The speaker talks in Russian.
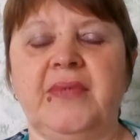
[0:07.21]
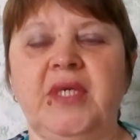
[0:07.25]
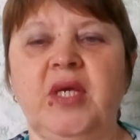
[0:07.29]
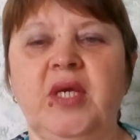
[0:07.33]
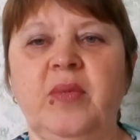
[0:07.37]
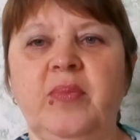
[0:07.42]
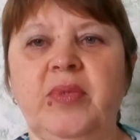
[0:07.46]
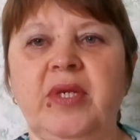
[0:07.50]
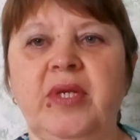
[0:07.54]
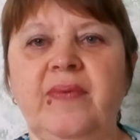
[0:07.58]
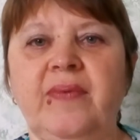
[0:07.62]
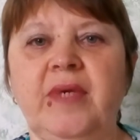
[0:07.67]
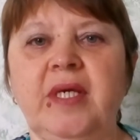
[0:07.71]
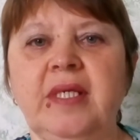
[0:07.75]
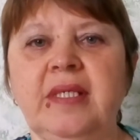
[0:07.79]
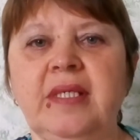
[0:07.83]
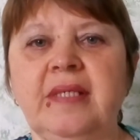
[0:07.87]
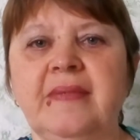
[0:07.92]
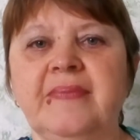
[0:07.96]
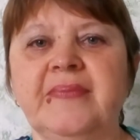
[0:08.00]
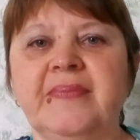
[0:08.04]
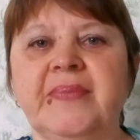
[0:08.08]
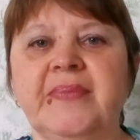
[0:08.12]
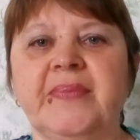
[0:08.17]
Всем привет!
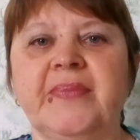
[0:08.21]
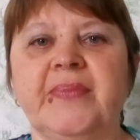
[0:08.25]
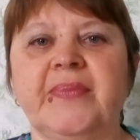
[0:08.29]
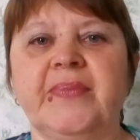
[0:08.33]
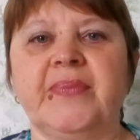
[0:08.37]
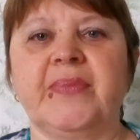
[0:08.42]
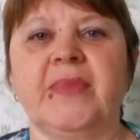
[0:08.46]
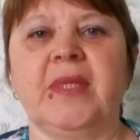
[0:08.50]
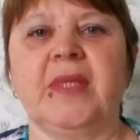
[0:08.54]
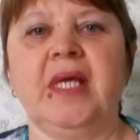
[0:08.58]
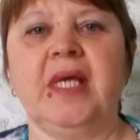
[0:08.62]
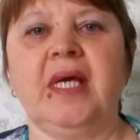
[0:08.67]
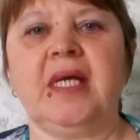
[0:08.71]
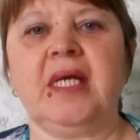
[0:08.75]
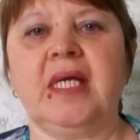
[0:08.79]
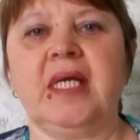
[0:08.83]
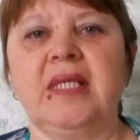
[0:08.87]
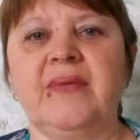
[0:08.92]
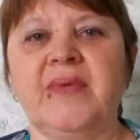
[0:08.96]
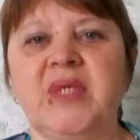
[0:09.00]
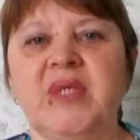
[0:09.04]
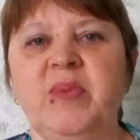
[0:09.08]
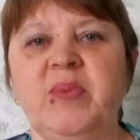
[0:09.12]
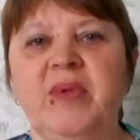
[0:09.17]
Я
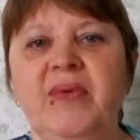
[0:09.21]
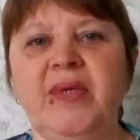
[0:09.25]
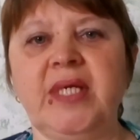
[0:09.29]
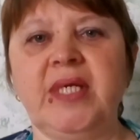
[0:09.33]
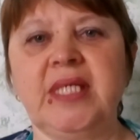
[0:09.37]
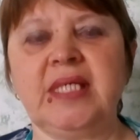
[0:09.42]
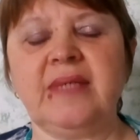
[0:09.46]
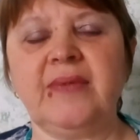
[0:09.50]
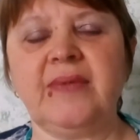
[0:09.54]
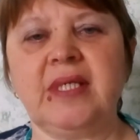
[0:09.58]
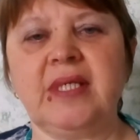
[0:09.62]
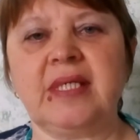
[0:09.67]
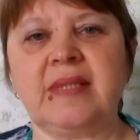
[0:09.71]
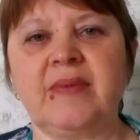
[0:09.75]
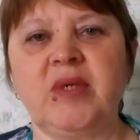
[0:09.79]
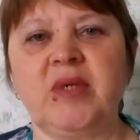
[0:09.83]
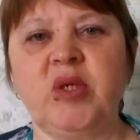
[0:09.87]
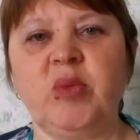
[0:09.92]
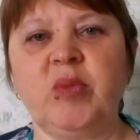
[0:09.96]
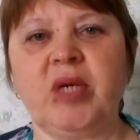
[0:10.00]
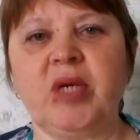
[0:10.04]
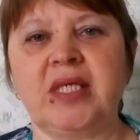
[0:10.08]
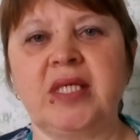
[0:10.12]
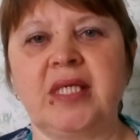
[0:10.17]
рада вас приветствовать на
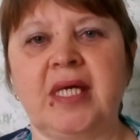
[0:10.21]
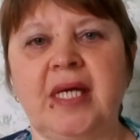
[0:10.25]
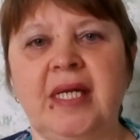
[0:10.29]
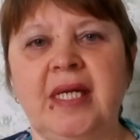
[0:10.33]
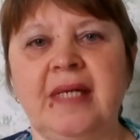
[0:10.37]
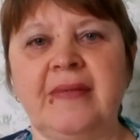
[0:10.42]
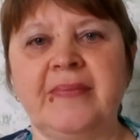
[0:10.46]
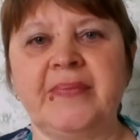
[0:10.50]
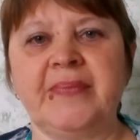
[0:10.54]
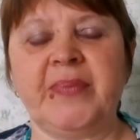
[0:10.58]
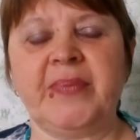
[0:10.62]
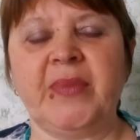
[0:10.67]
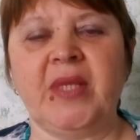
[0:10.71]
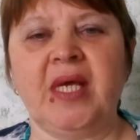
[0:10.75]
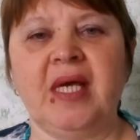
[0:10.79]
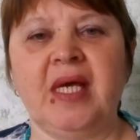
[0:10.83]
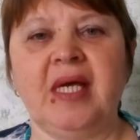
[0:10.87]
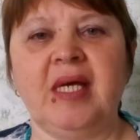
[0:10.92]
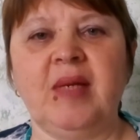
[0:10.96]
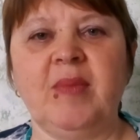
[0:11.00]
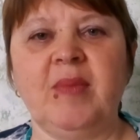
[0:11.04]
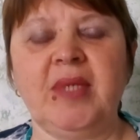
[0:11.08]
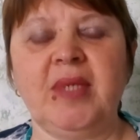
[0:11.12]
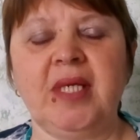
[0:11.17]
своем канале.
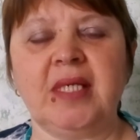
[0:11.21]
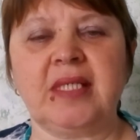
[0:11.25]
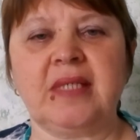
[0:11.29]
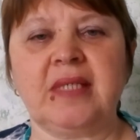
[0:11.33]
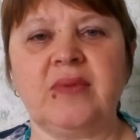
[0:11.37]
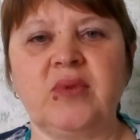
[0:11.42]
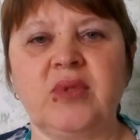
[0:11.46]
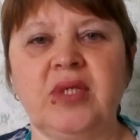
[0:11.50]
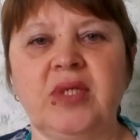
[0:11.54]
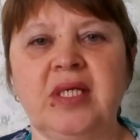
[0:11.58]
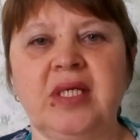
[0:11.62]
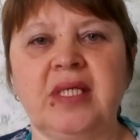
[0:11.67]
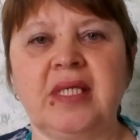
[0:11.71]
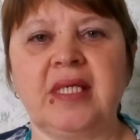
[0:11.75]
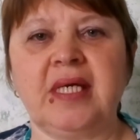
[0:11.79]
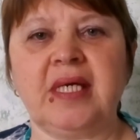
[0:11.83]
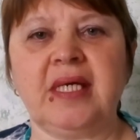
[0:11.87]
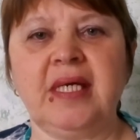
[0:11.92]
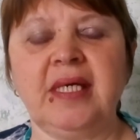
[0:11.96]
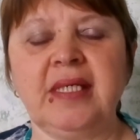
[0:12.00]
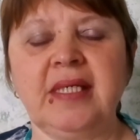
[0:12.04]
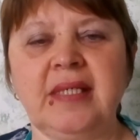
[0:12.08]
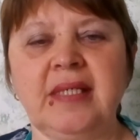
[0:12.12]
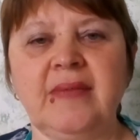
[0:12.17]
Меня зовут Нина
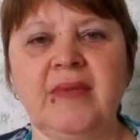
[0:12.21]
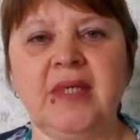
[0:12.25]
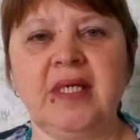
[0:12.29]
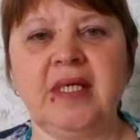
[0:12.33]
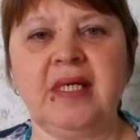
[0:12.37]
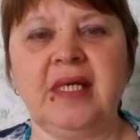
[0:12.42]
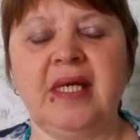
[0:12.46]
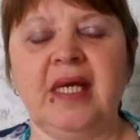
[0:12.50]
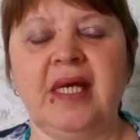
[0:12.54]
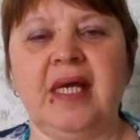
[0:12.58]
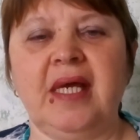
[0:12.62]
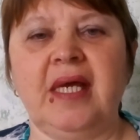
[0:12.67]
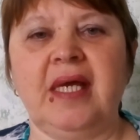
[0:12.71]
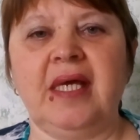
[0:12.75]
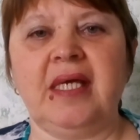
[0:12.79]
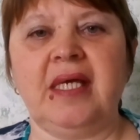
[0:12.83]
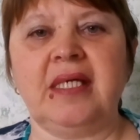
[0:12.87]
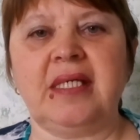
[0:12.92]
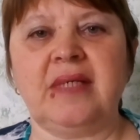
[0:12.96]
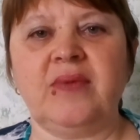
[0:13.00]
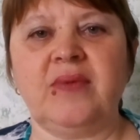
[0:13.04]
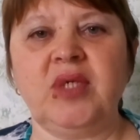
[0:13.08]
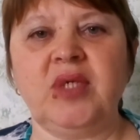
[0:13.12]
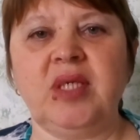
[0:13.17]
Тарасова,
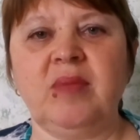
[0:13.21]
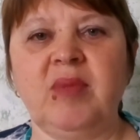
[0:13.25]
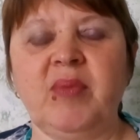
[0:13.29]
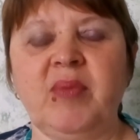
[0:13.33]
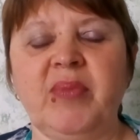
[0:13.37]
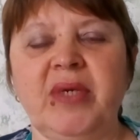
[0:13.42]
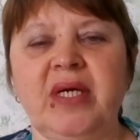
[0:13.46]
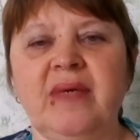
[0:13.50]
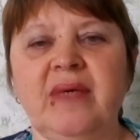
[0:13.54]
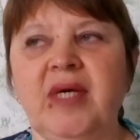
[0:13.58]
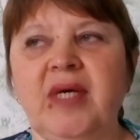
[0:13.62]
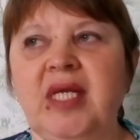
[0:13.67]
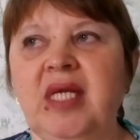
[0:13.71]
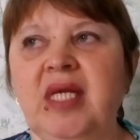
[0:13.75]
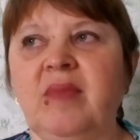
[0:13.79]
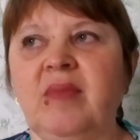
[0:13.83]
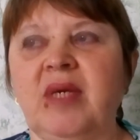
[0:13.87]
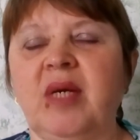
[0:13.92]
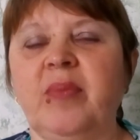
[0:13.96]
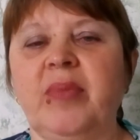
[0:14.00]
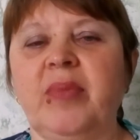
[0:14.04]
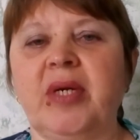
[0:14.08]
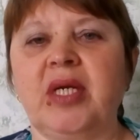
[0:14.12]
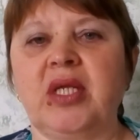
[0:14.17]
и сегодня мы поговорим
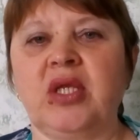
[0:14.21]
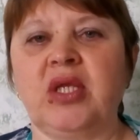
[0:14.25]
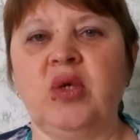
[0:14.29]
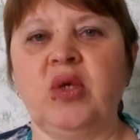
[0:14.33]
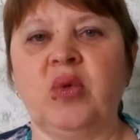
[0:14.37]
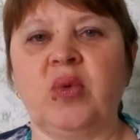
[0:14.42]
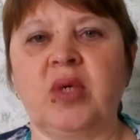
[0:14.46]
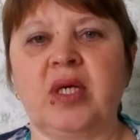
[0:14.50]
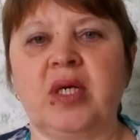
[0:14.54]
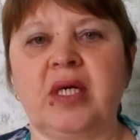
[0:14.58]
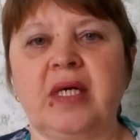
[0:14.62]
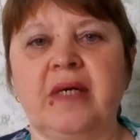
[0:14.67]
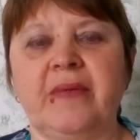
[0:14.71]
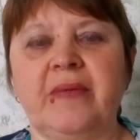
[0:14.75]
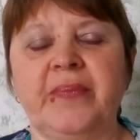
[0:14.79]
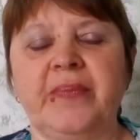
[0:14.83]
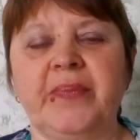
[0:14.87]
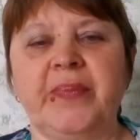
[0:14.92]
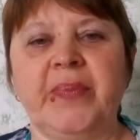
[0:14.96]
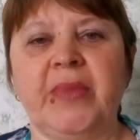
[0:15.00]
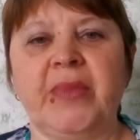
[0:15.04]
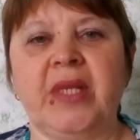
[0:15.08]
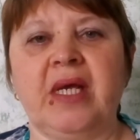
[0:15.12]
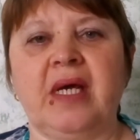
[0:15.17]
о партнерах.
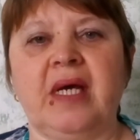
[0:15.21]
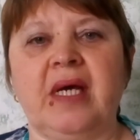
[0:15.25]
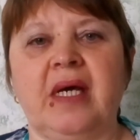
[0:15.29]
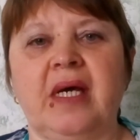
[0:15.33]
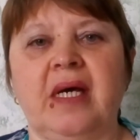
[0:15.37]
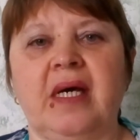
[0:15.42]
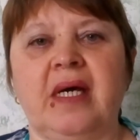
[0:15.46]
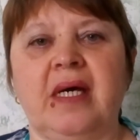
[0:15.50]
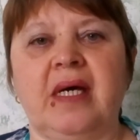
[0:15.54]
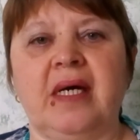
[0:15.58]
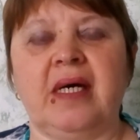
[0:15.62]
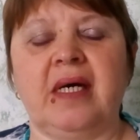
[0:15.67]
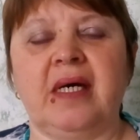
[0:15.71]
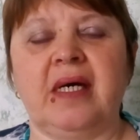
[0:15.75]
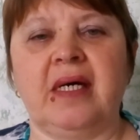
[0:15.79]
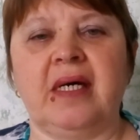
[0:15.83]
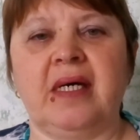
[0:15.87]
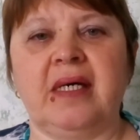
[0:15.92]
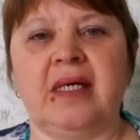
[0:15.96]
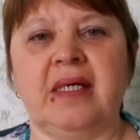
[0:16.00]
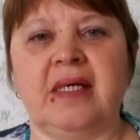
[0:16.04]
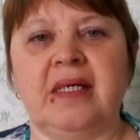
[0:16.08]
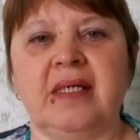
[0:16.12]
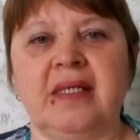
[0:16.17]

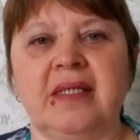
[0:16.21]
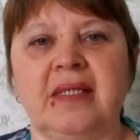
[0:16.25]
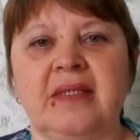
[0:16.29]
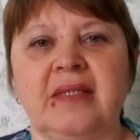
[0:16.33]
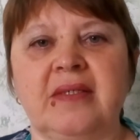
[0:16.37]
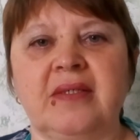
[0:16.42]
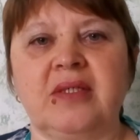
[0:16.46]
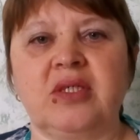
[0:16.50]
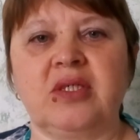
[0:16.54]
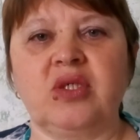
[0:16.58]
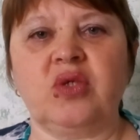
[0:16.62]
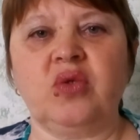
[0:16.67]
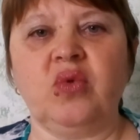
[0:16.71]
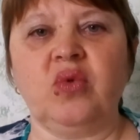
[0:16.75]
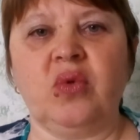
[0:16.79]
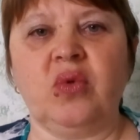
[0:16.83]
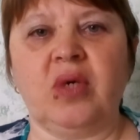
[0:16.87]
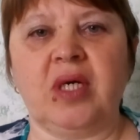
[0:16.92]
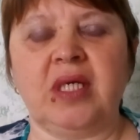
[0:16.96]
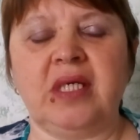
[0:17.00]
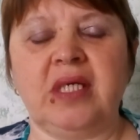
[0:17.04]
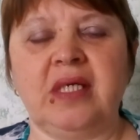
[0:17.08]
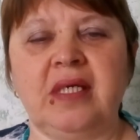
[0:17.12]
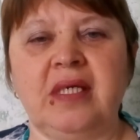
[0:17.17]
А,
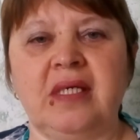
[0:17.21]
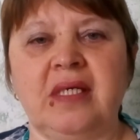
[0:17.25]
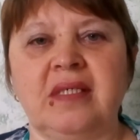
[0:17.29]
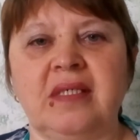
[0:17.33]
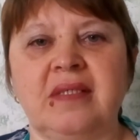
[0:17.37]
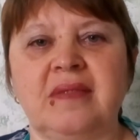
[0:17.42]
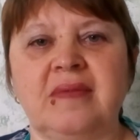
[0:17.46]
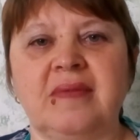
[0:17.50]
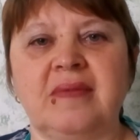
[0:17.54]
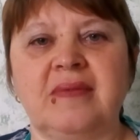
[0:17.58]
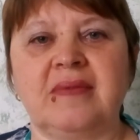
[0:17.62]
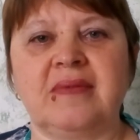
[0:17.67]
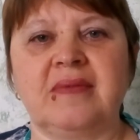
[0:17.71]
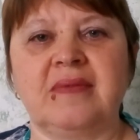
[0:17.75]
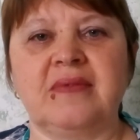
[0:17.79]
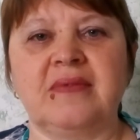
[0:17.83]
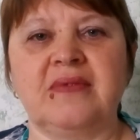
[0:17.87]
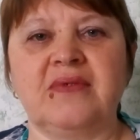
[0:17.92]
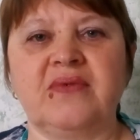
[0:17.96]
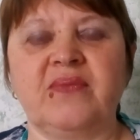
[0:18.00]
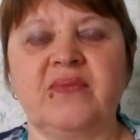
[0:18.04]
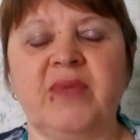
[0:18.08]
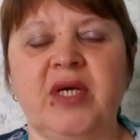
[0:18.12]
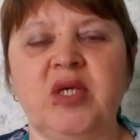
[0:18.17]
кто они
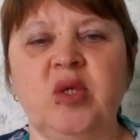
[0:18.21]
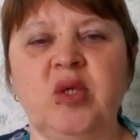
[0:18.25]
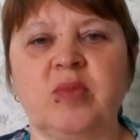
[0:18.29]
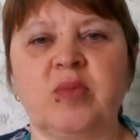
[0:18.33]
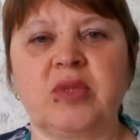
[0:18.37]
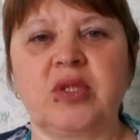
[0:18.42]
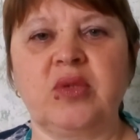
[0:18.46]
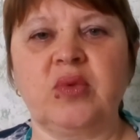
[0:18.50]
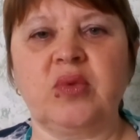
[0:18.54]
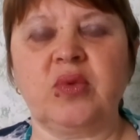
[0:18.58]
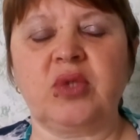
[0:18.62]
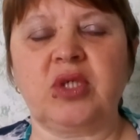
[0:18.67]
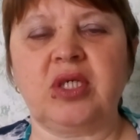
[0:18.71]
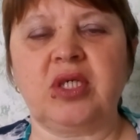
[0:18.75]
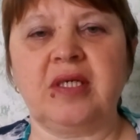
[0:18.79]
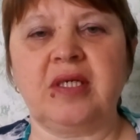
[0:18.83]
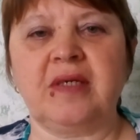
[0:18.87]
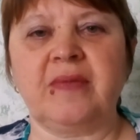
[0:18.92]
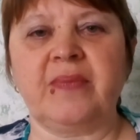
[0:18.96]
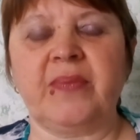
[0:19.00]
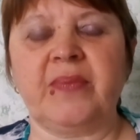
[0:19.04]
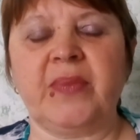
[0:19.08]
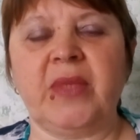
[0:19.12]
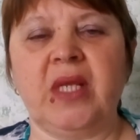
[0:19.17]
в моем
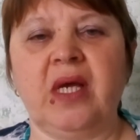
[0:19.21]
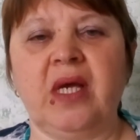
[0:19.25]
случае?